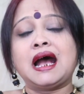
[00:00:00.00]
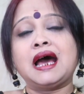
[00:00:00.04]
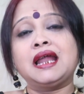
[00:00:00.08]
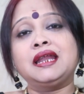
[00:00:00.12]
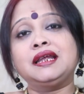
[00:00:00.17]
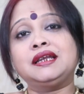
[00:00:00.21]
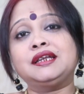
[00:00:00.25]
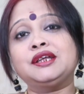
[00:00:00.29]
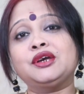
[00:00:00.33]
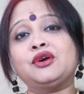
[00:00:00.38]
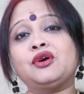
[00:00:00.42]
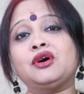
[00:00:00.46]

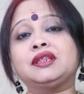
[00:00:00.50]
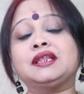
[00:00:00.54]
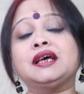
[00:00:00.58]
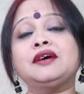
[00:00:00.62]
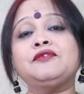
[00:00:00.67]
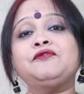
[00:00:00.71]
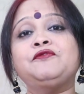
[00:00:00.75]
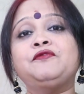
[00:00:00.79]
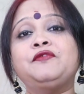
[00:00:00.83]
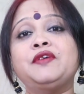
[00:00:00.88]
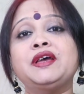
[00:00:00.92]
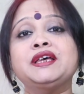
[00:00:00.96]
আরেকটি কথা
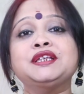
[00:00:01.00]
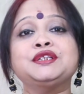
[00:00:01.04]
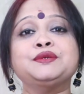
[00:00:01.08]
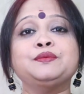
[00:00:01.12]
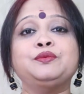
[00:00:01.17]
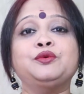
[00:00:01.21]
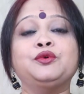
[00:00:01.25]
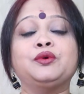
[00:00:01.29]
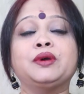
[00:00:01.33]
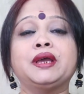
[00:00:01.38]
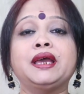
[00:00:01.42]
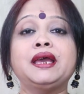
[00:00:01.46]

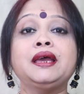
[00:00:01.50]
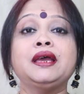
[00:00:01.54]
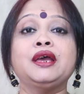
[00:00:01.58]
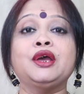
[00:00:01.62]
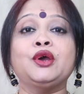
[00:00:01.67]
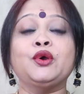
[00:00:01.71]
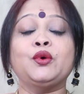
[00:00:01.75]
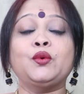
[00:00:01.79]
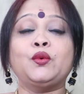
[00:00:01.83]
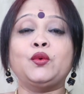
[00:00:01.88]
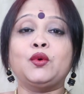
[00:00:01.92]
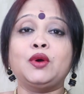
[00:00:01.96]
ফেসবুকে
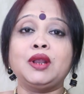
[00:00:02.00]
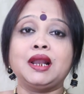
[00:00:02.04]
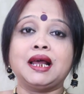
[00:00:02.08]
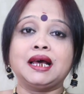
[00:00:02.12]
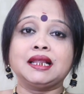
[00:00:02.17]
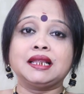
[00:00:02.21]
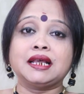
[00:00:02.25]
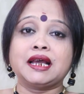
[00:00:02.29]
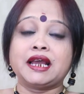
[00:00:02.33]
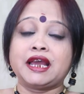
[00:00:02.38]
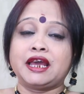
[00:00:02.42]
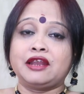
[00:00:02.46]

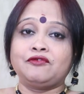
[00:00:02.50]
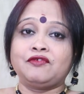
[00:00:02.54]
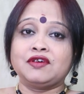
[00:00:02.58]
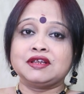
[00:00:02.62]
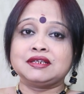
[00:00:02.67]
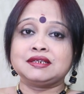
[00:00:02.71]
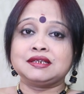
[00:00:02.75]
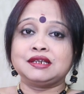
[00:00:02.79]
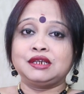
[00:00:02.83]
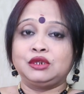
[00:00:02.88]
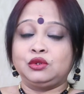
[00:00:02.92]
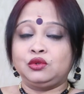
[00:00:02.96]
কলকাতা
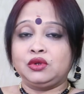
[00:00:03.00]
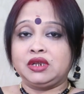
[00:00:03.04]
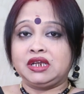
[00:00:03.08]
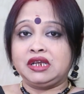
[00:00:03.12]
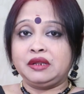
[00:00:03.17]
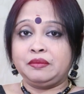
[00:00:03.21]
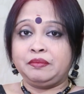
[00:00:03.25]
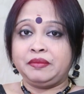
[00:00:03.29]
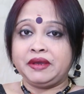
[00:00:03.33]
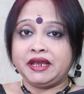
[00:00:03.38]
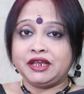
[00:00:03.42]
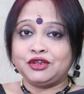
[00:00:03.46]
ক্যানভাস কিন্তু
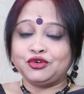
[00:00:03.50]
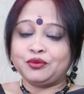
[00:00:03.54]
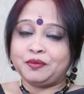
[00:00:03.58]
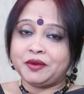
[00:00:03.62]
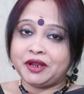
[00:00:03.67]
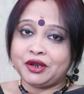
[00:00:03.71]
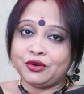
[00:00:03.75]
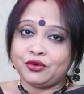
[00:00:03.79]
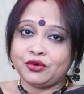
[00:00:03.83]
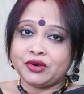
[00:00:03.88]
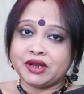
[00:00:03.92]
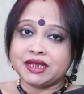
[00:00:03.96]
একটি পেজ
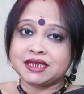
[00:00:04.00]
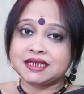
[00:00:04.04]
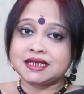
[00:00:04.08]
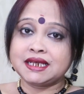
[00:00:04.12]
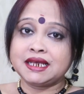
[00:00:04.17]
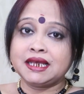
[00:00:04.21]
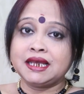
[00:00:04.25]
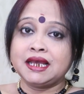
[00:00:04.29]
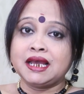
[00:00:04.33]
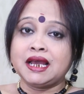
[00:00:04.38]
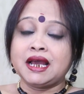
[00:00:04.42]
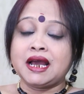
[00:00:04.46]
ওপেন করেছে
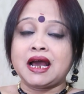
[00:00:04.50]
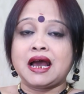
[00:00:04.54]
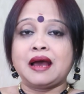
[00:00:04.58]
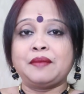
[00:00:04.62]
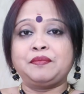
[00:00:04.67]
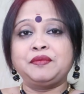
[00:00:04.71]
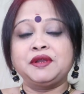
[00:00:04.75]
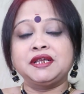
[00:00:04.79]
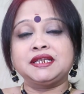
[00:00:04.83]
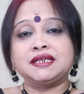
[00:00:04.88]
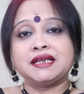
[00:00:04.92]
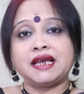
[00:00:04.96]

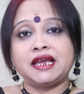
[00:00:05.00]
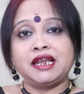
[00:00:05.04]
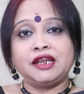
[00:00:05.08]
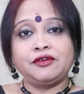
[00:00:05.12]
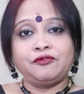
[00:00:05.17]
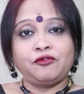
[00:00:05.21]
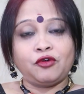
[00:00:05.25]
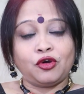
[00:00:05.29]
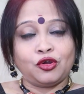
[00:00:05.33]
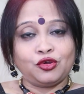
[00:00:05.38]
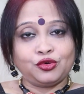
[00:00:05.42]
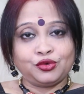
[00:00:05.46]
আপনি চাইলে
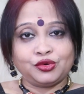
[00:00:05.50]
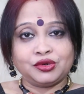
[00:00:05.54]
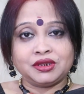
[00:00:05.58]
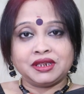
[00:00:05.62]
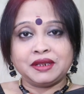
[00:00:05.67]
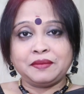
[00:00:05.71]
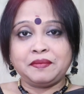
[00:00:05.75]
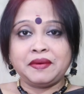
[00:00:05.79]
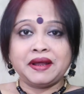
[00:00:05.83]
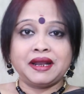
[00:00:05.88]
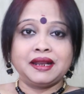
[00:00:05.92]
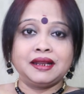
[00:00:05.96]
ফলো
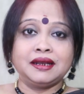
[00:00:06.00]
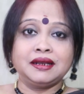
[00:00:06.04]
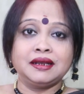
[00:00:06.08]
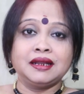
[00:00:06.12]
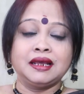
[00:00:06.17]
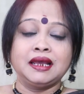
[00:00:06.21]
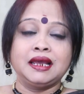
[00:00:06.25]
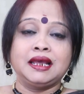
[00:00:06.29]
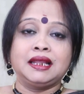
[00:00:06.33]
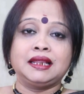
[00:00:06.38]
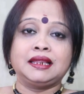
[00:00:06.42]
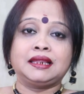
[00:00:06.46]
করতে পারেন
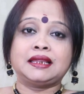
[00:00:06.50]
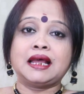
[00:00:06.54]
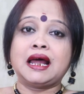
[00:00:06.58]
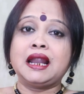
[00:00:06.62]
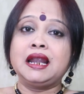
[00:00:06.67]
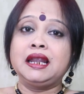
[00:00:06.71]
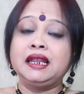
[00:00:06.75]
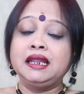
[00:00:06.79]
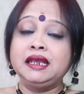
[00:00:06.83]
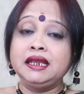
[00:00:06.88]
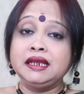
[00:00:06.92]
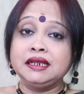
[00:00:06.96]

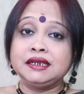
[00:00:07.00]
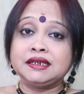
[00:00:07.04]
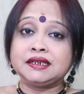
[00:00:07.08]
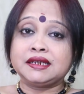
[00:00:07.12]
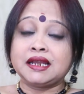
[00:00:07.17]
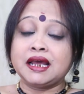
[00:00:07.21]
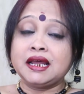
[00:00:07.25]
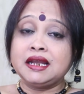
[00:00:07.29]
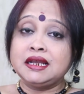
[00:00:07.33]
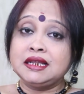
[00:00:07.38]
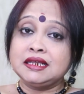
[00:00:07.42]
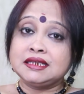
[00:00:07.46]
তার
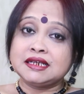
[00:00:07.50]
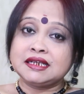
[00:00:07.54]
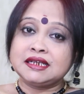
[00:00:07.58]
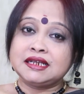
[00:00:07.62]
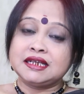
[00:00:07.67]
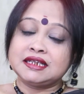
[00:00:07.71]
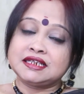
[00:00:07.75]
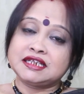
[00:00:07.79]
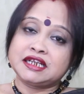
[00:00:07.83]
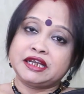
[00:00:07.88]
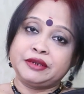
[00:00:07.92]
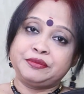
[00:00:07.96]
লিঙ্কটা নিচের
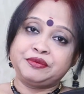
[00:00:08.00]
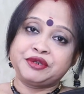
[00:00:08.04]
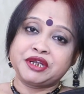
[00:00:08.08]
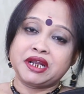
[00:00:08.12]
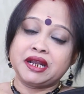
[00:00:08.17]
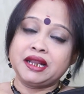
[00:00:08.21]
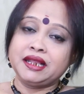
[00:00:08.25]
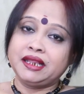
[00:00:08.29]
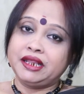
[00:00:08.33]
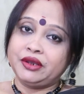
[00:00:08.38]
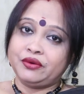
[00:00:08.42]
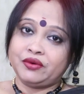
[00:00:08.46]

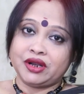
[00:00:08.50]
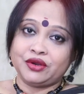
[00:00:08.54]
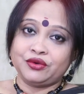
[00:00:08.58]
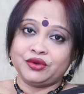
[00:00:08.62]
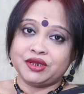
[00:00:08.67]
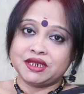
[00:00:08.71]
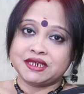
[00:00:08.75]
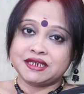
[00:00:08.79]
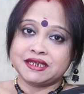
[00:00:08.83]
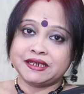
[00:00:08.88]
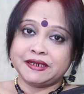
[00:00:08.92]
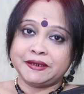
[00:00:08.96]
ডেসক্রিপশানে দেওয়া
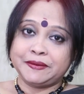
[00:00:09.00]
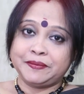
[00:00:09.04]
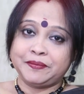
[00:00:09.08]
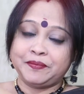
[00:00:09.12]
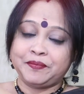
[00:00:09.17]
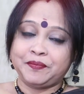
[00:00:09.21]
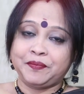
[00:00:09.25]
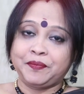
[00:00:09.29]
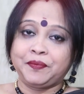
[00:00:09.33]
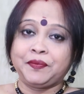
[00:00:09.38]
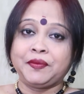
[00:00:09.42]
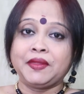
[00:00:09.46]
রয়েছে
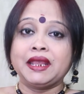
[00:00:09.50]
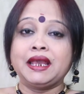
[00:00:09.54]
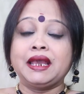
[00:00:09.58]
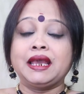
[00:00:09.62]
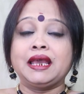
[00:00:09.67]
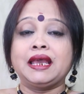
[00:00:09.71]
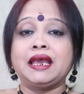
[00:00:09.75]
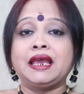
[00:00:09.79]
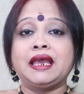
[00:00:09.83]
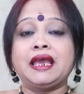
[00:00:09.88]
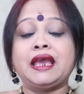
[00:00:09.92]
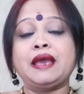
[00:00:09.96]

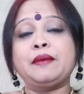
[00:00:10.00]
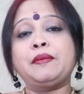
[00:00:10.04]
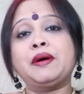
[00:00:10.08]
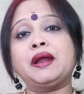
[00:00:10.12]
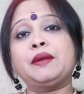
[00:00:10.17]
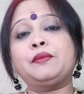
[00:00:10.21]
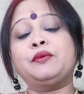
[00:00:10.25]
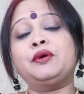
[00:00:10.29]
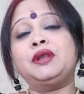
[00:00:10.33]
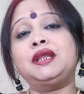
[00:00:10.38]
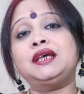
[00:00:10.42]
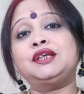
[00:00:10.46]

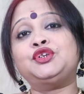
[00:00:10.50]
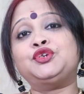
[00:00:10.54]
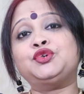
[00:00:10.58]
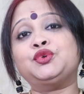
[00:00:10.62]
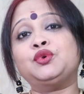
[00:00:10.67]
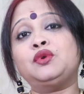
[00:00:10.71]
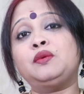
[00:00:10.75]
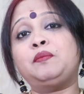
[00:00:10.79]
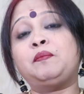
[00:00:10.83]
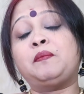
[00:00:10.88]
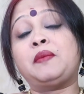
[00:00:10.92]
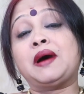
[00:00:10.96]
এবার বলি
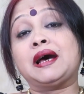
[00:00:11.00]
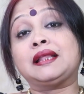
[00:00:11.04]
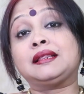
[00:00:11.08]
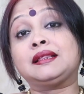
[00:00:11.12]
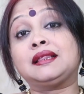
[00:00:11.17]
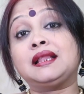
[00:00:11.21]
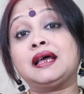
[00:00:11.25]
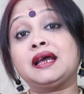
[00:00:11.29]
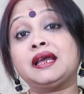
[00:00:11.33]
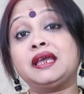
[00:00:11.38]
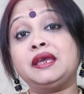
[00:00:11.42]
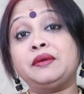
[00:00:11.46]
চুল পাতলা